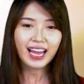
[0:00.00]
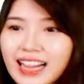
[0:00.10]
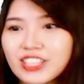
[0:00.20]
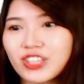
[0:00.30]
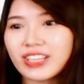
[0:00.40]

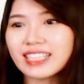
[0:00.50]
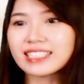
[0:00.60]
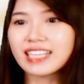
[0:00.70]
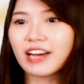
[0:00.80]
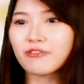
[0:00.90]
Langsung aja
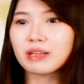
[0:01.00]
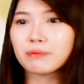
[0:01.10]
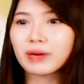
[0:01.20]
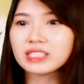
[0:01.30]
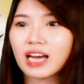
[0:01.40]
dicek
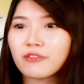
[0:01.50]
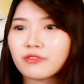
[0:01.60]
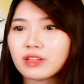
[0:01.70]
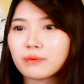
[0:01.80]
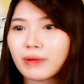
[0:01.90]
fanpage
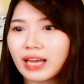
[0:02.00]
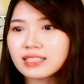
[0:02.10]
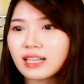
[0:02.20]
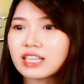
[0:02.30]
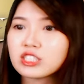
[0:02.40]
Evil
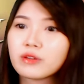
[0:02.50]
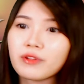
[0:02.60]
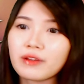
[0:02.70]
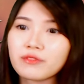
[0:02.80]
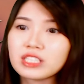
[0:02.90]
Bane Rise of
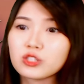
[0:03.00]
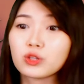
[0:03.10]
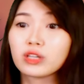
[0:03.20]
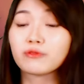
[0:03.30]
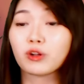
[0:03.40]
Ravens
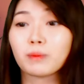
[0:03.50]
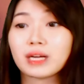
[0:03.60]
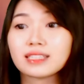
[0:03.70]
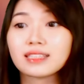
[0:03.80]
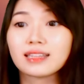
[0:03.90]
untuk
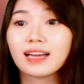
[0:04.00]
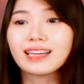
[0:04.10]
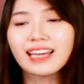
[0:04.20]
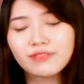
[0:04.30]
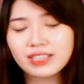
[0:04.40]
informasi tentang
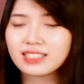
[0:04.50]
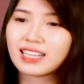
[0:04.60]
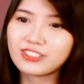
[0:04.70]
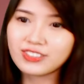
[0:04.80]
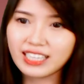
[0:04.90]
event
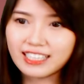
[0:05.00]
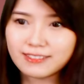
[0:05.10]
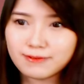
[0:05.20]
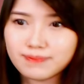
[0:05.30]
selanjutnya.